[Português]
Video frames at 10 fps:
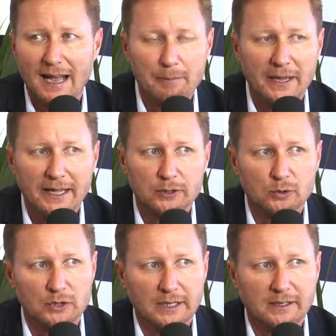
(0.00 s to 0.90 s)

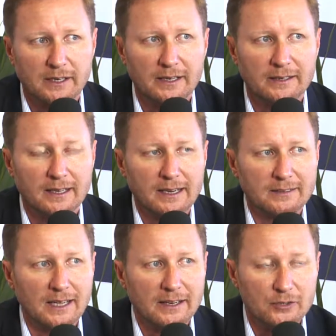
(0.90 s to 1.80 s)
abertos aqui
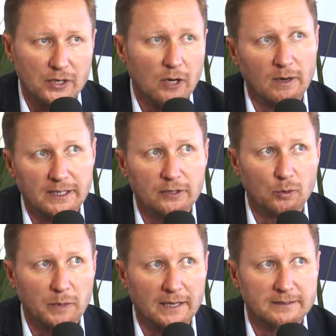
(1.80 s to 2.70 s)
na região, aqui
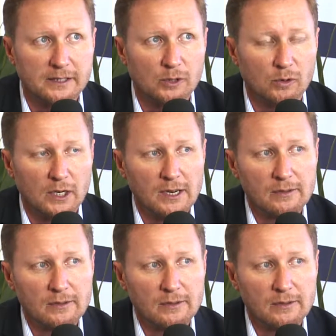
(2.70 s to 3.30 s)
no Brasil.